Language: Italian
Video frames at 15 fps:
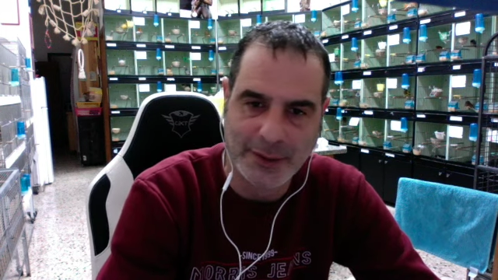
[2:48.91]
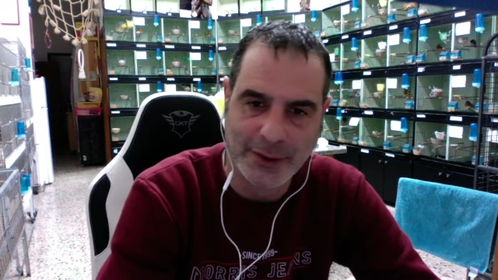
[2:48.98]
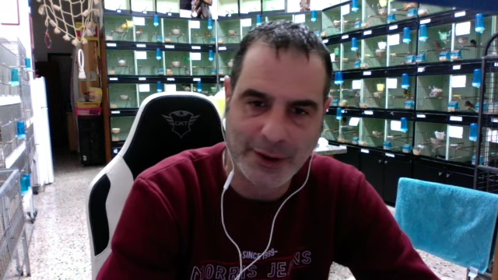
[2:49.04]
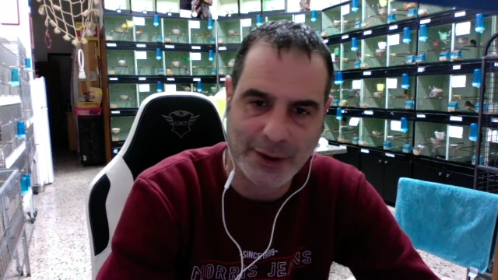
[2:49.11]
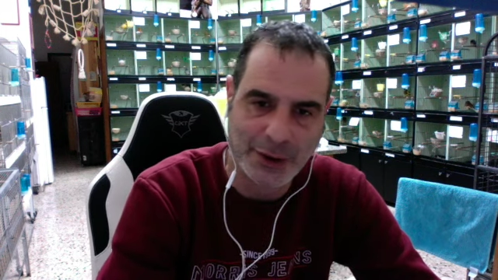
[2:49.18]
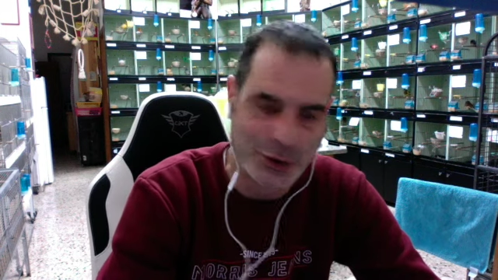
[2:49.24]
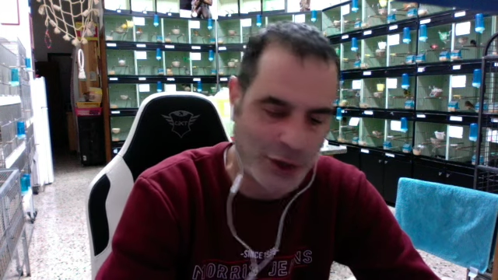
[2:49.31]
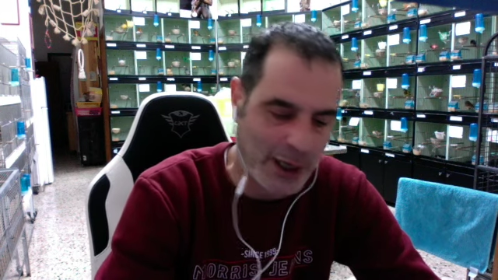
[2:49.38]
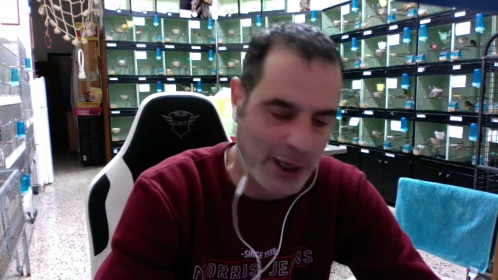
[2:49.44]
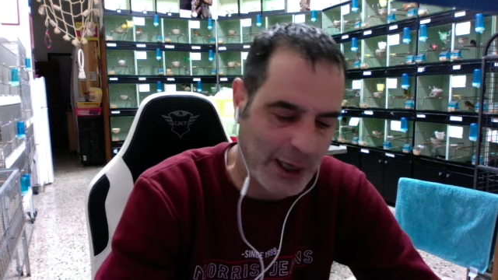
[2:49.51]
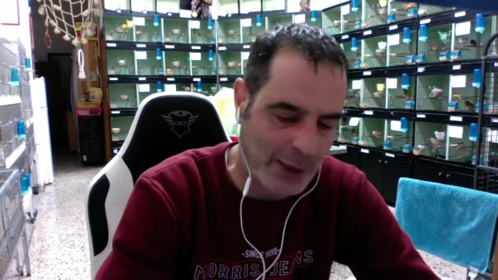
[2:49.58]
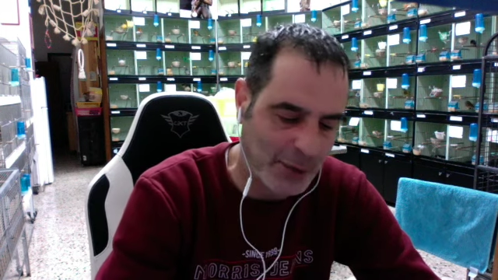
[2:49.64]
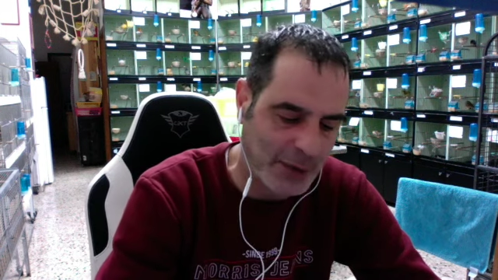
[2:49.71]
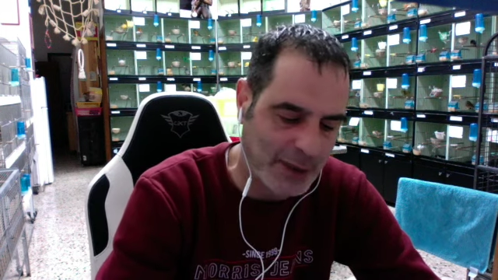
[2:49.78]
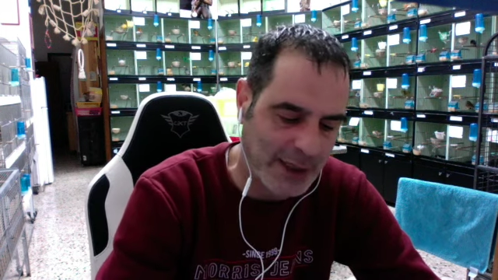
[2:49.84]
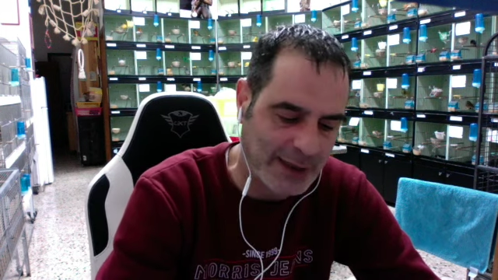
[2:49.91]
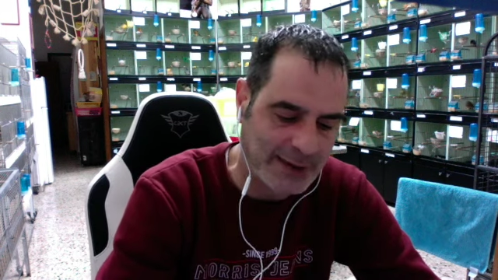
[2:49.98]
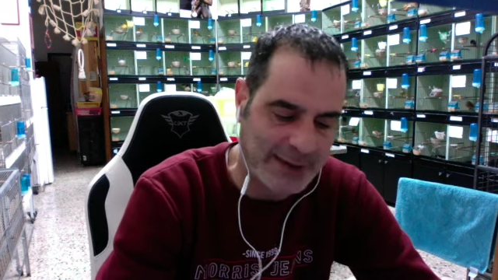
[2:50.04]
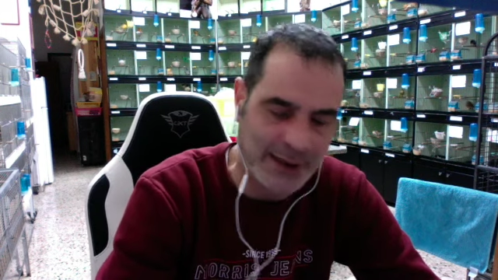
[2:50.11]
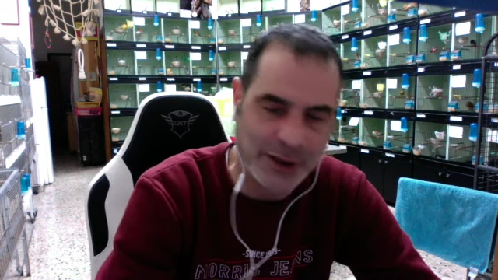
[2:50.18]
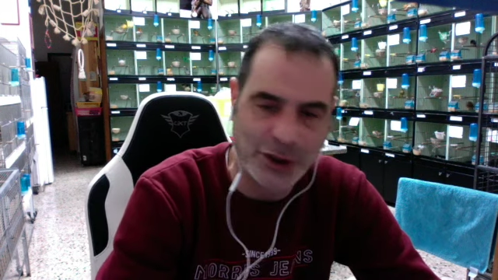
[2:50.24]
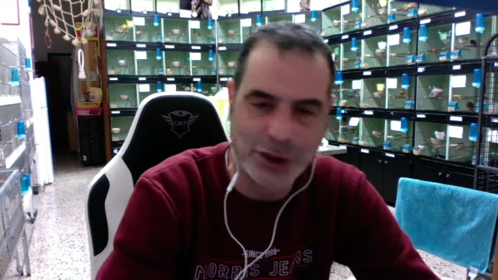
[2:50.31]
eh, cioè a, 15, a
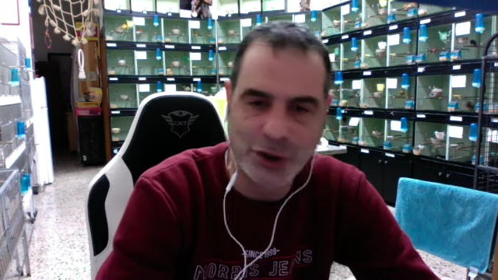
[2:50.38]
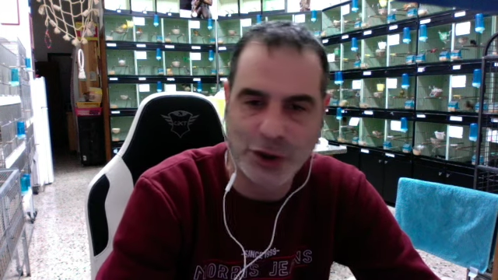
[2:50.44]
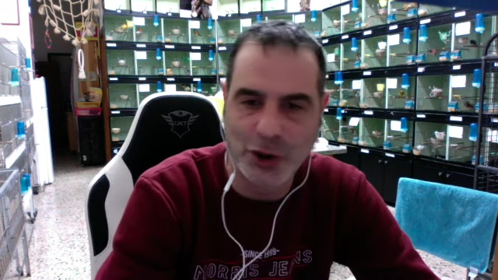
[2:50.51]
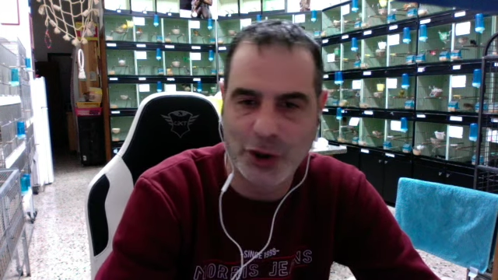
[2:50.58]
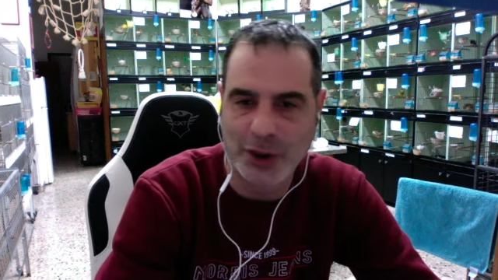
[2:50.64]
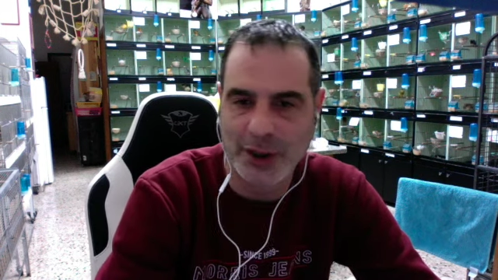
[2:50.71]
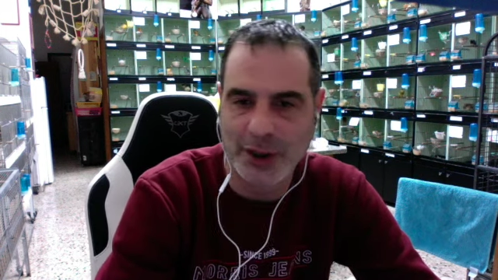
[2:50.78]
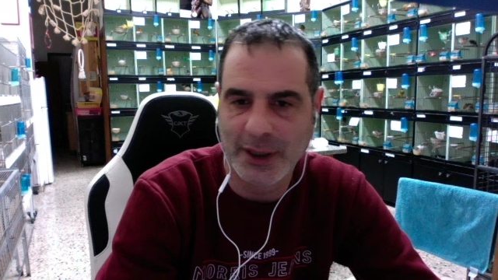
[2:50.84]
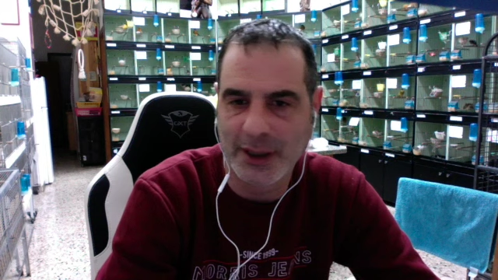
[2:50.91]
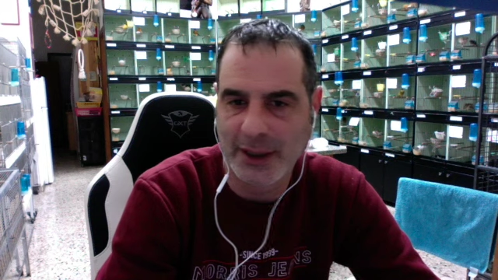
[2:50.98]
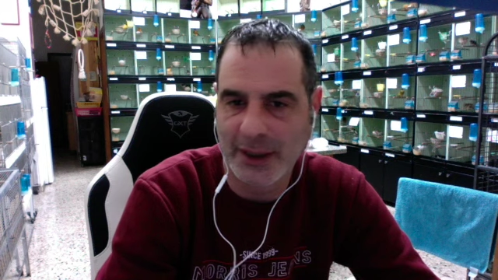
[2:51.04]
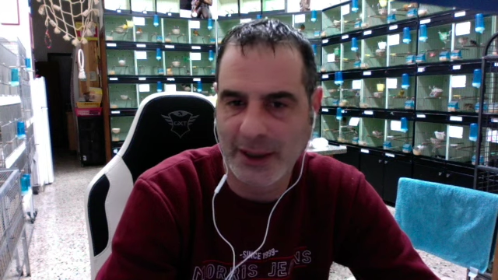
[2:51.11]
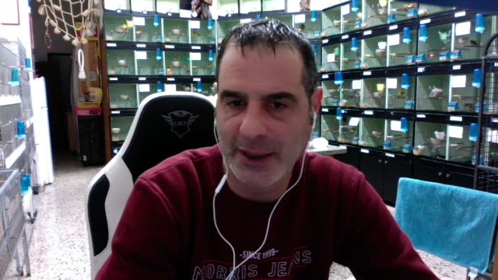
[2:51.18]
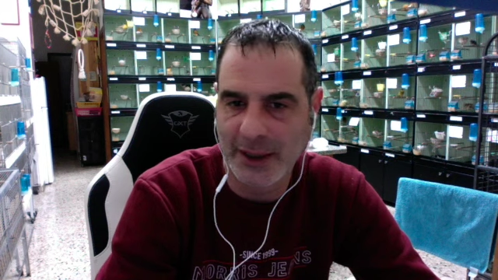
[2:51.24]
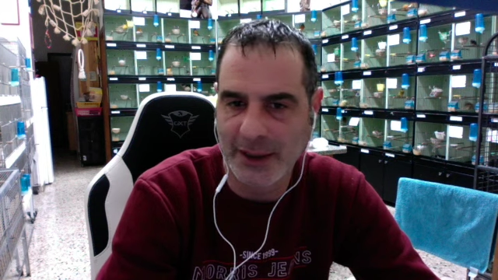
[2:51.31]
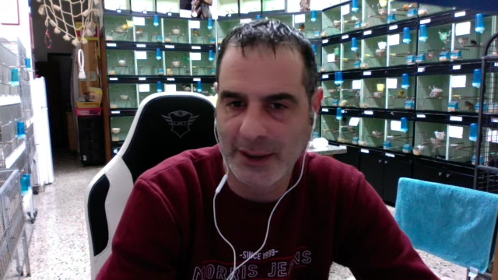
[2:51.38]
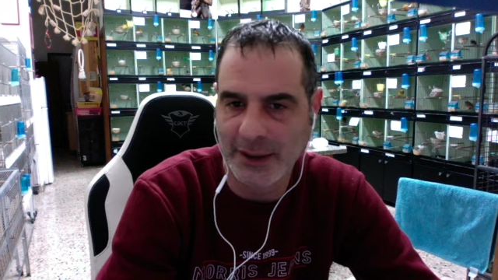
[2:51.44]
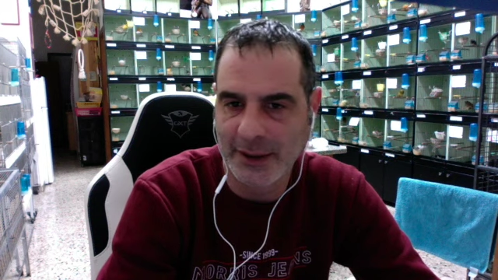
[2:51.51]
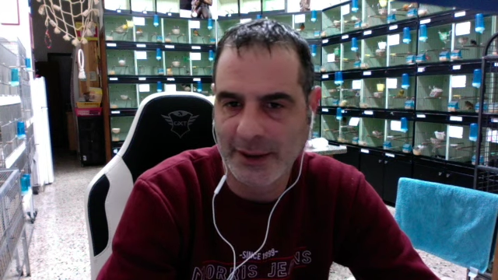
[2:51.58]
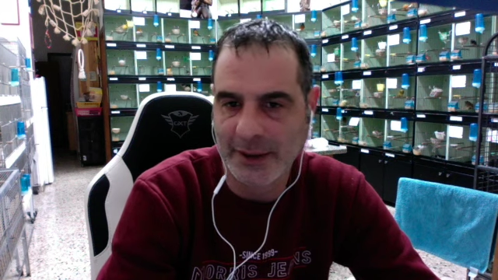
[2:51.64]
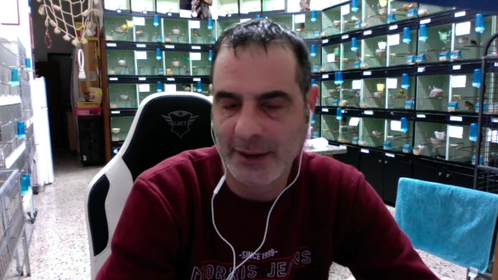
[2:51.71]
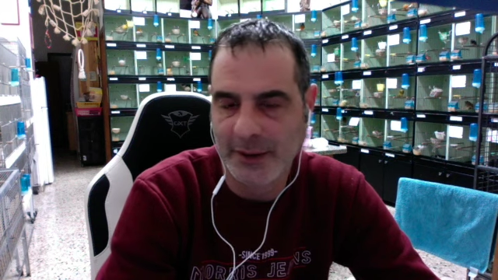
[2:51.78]
16 giorni i
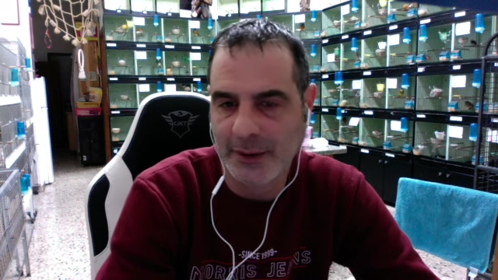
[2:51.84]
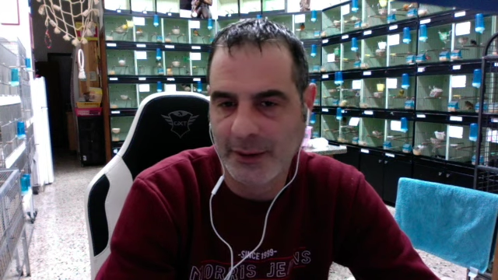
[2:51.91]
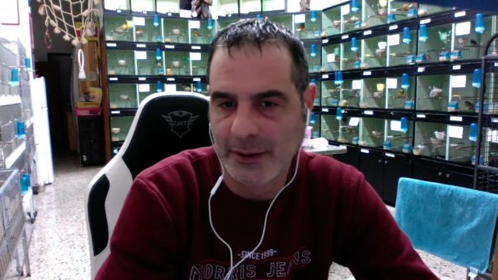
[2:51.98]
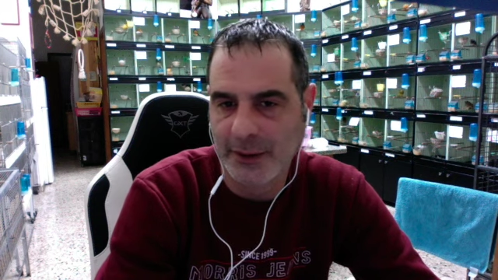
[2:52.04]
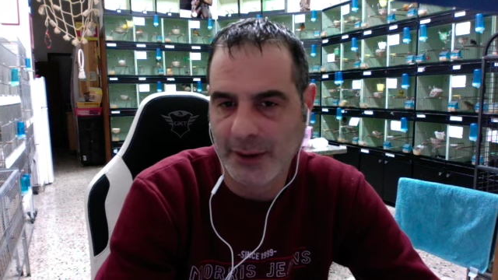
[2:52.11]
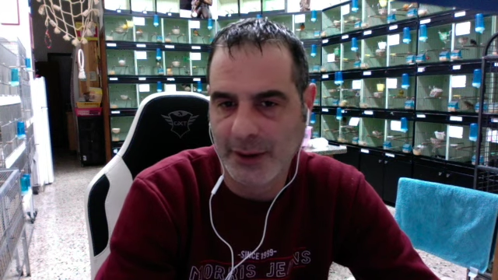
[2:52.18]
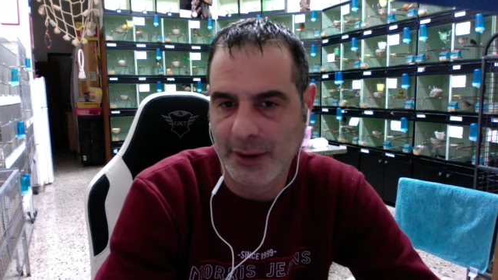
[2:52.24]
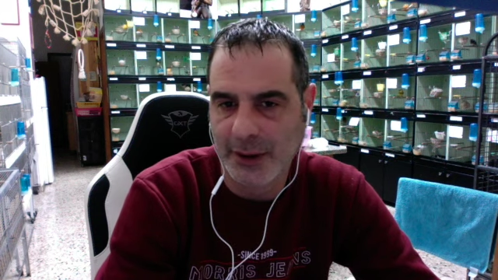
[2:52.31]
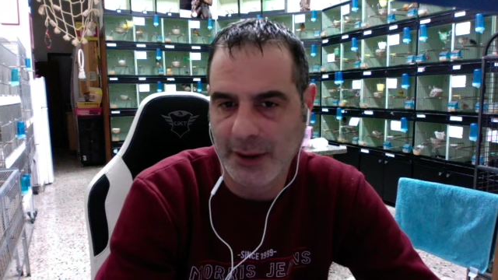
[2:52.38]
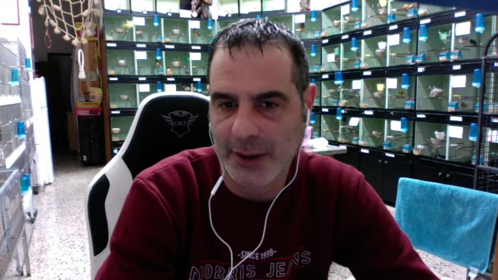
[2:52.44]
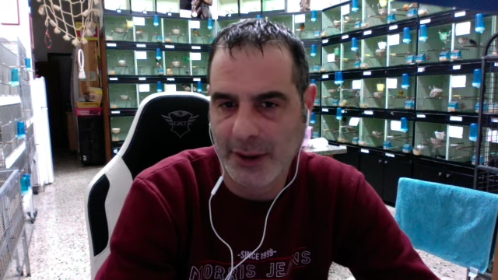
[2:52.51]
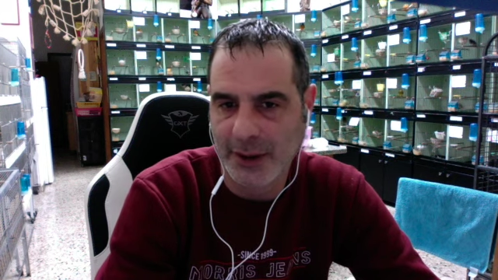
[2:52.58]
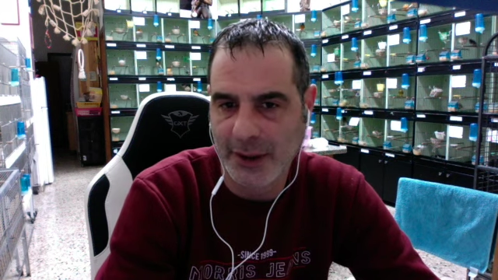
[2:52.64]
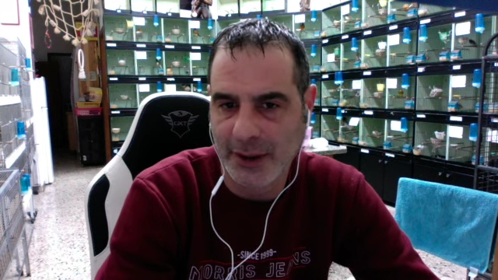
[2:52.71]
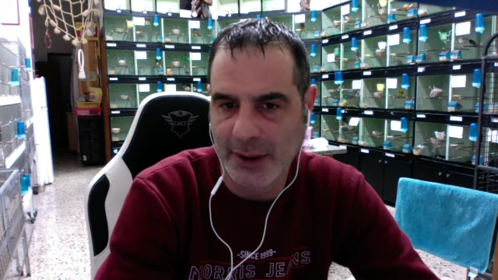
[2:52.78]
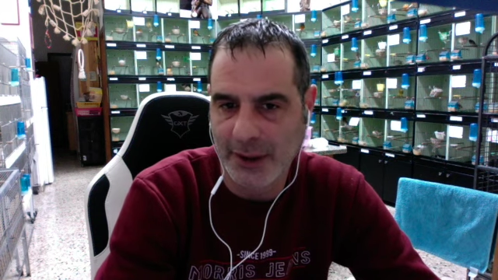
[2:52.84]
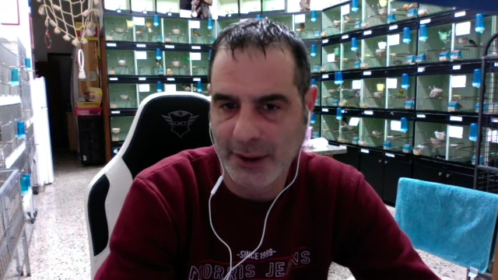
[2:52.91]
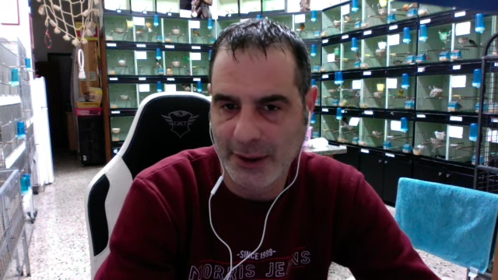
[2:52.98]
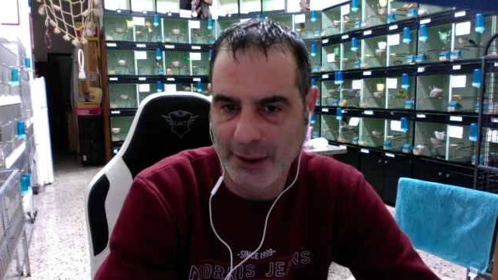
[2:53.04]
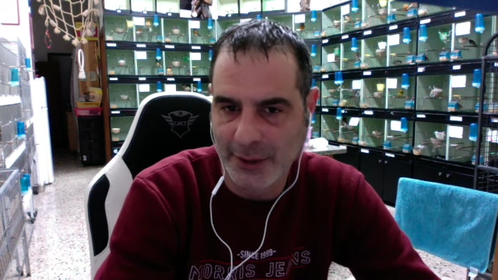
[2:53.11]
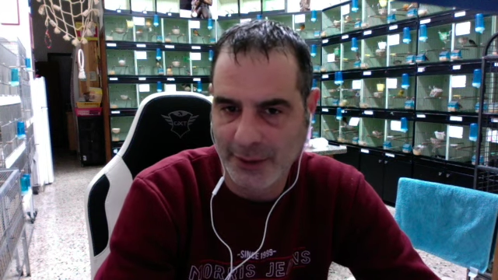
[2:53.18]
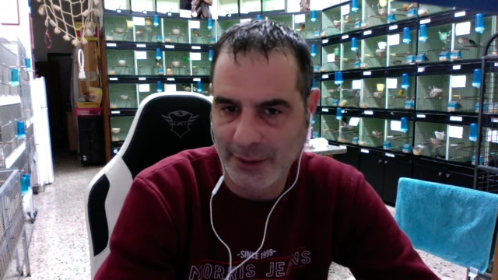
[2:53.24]
canarini eh,